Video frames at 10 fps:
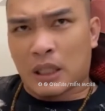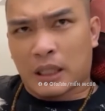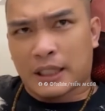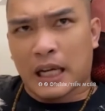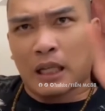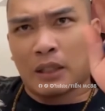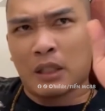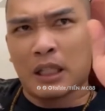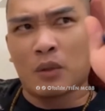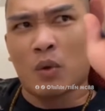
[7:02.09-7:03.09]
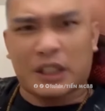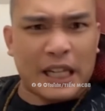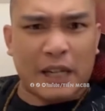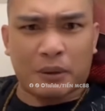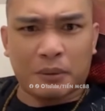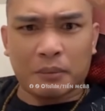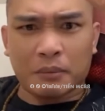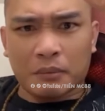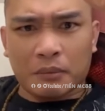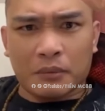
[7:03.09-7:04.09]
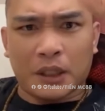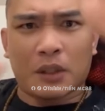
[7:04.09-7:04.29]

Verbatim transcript: cái trăng ấy nó lên đến ngọn tre thôi thì